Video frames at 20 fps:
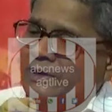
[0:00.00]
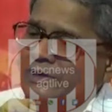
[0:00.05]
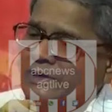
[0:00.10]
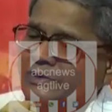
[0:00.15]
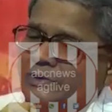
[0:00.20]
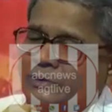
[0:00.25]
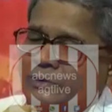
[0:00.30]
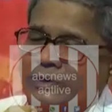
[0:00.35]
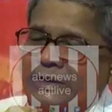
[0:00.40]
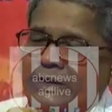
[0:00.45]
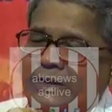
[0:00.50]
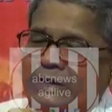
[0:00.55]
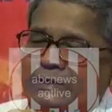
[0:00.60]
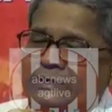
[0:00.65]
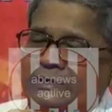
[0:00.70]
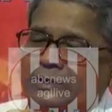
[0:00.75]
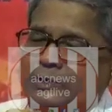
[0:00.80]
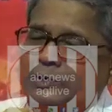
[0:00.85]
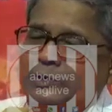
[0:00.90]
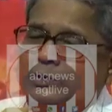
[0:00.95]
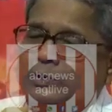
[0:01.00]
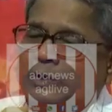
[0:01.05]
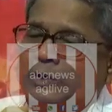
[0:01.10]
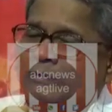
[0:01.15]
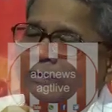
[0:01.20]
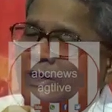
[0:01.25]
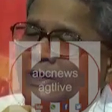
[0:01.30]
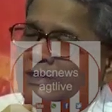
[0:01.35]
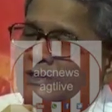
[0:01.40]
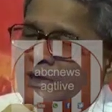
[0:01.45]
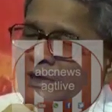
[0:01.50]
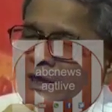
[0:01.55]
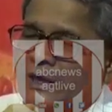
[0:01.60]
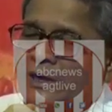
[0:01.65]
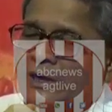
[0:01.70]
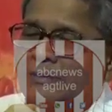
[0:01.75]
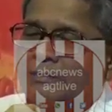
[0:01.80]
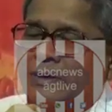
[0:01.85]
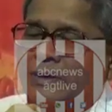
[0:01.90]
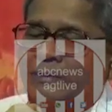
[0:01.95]
লিস্ট হয়ে গেছে শুধু অফার
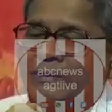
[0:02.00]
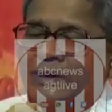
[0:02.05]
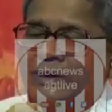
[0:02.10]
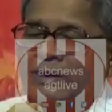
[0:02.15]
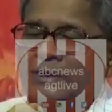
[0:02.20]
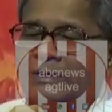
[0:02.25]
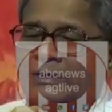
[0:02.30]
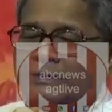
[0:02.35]
ছাড়ার ব্যাপার